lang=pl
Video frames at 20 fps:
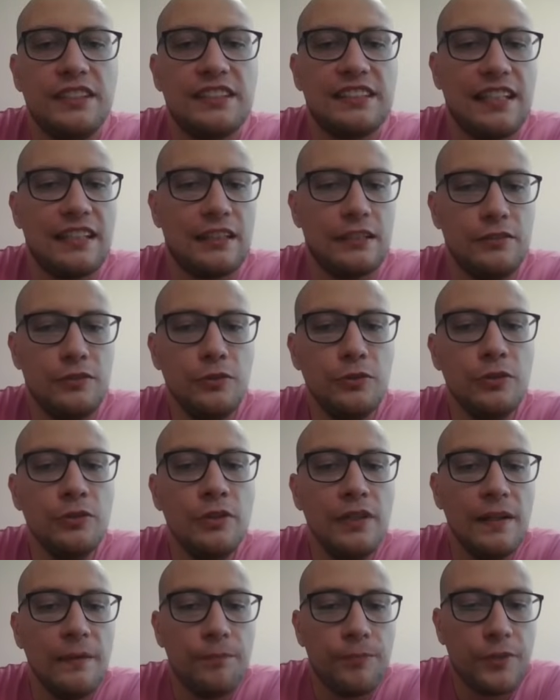zagra
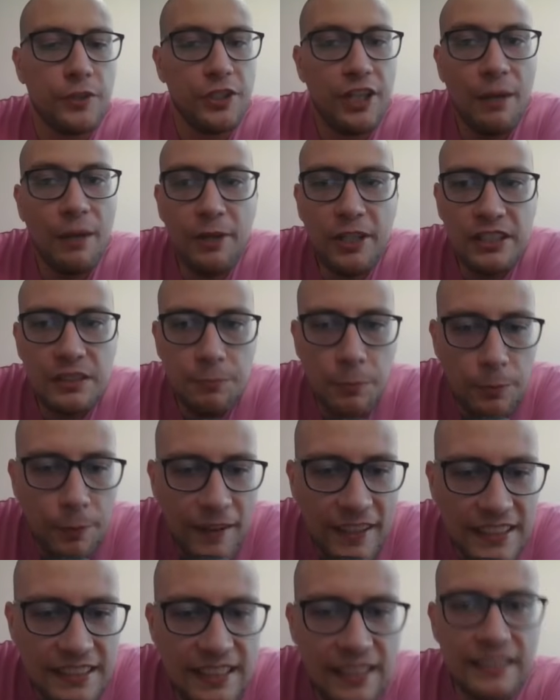tu, to ja mogę
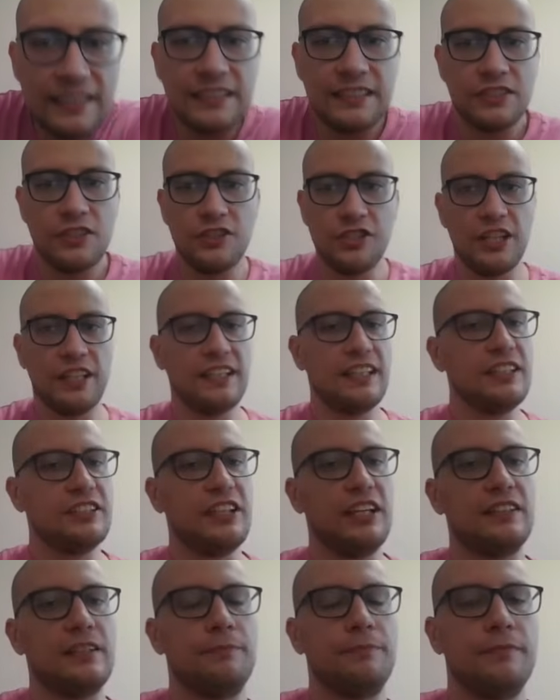spróbować zagrać skoczek
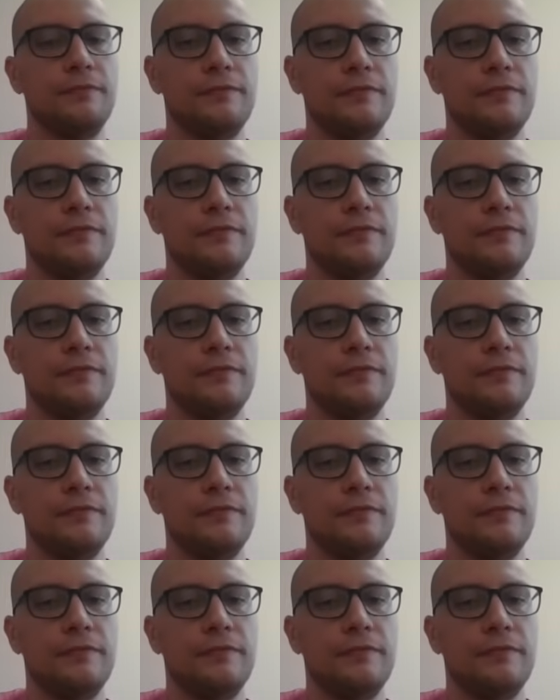G7.